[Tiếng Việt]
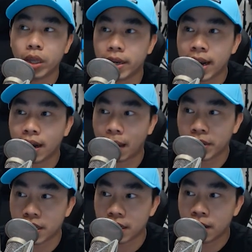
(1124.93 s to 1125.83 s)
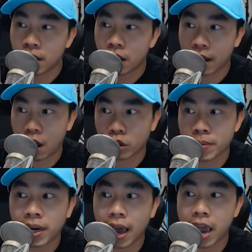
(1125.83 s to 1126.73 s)
internet là cái gì là họ chỉ
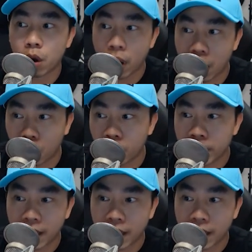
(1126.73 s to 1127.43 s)
biết là AOL